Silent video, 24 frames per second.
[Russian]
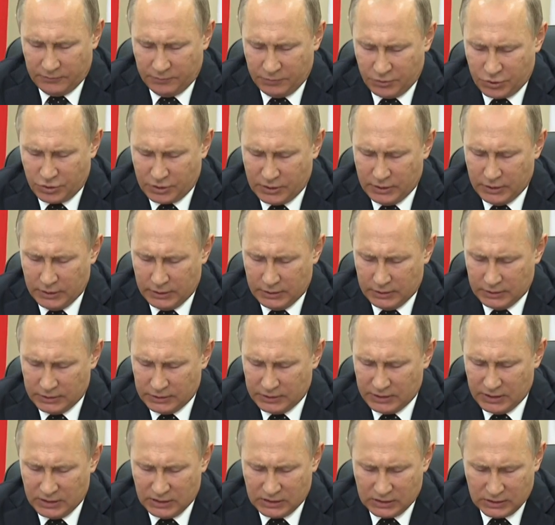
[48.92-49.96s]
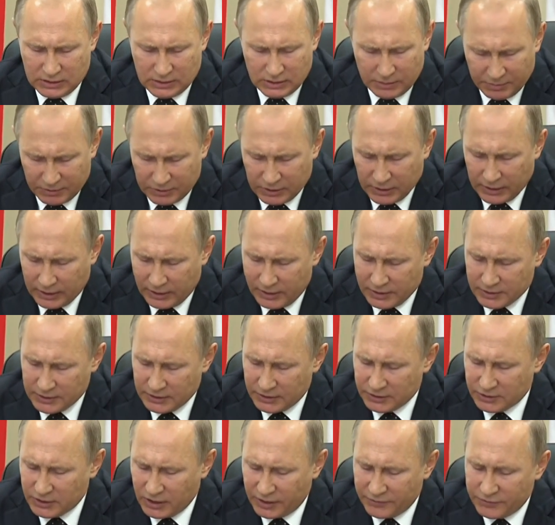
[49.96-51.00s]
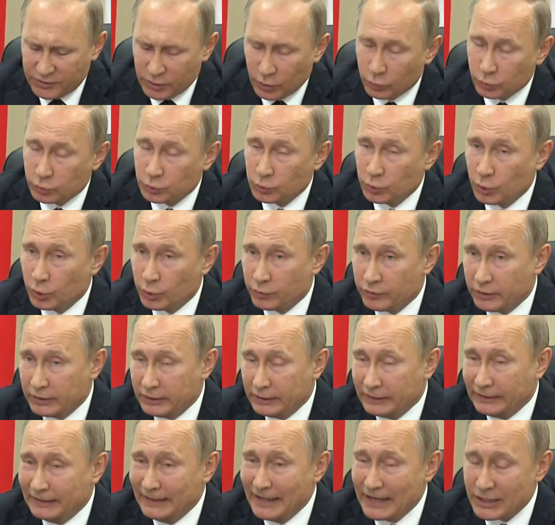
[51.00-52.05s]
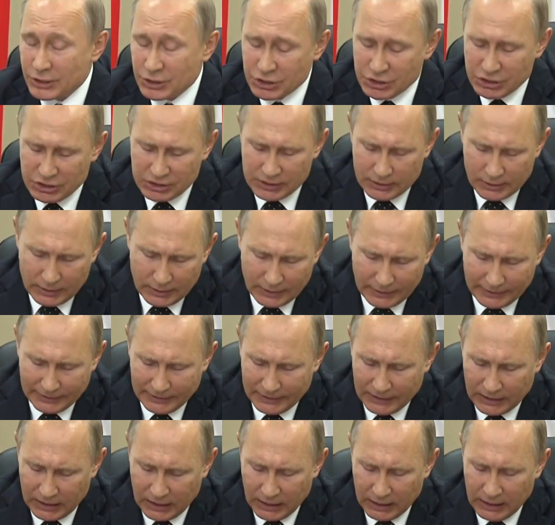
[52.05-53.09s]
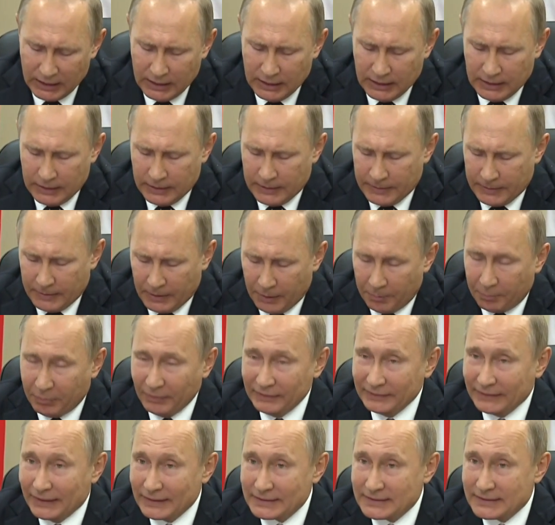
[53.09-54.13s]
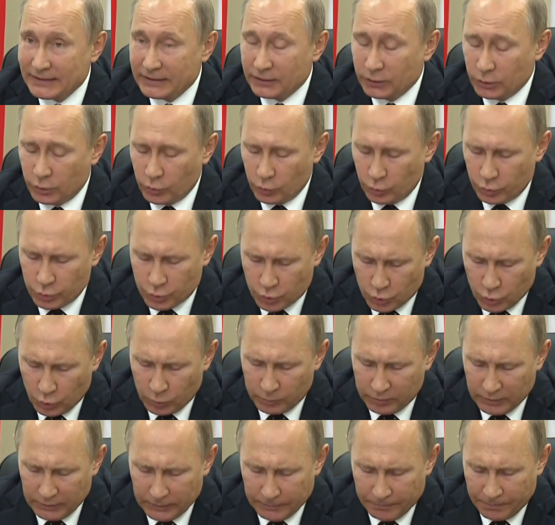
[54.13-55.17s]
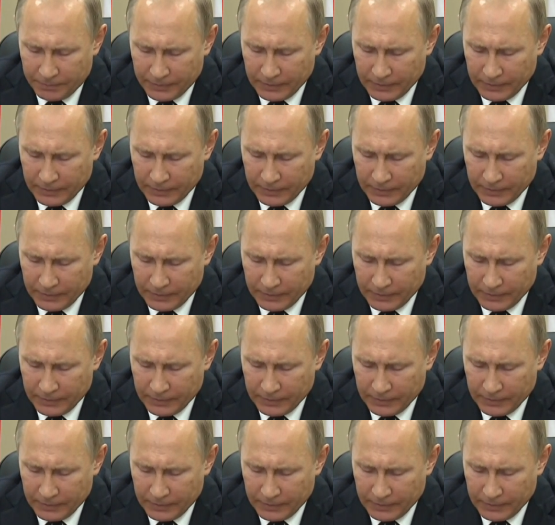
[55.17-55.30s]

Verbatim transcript: впечатления. Здесь постарались создать все условия и для жизни, и для а, полноценной учебы.